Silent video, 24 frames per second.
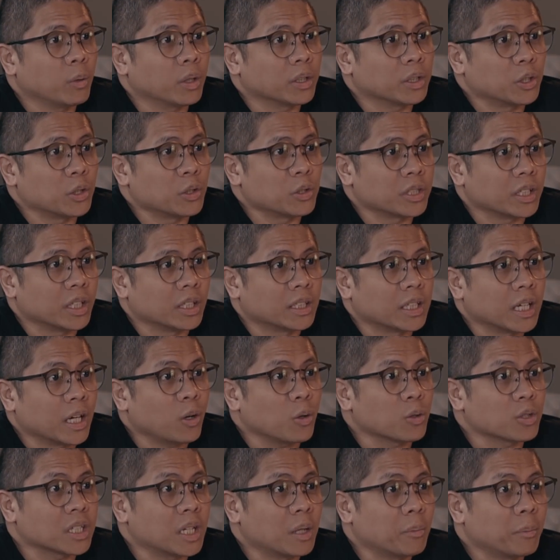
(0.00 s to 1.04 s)
what you said.
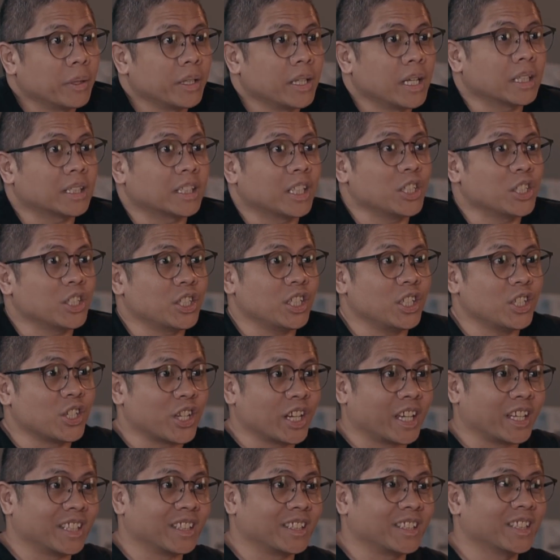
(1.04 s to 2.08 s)
Kakausapin natin si
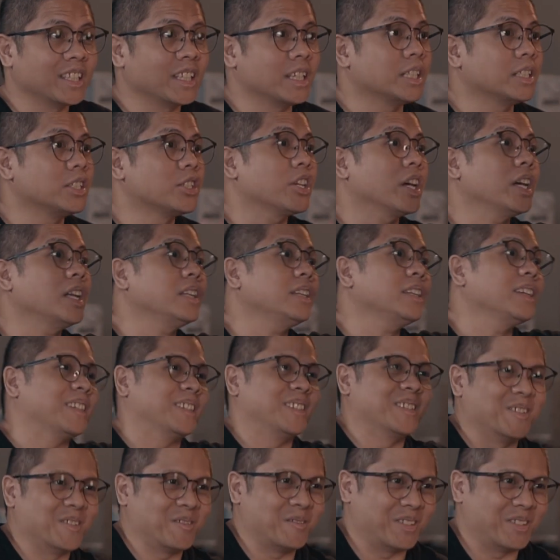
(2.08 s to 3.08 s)
Jen. Si Jen. Jen.